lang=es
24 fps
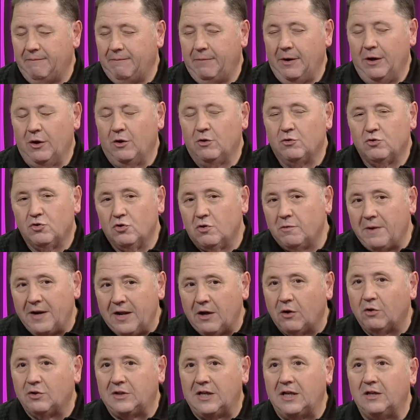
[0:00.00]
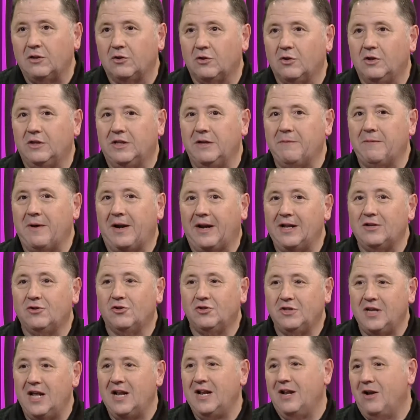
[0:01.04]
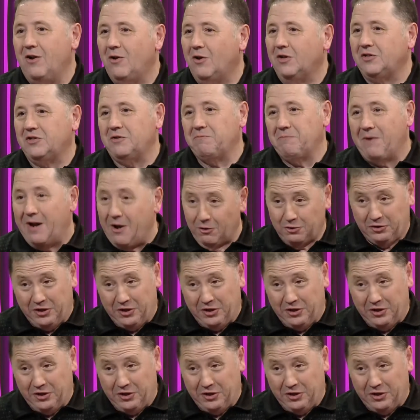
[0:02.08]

bueno, yo no manejo tanto el tema redes sociales, lo hacen más los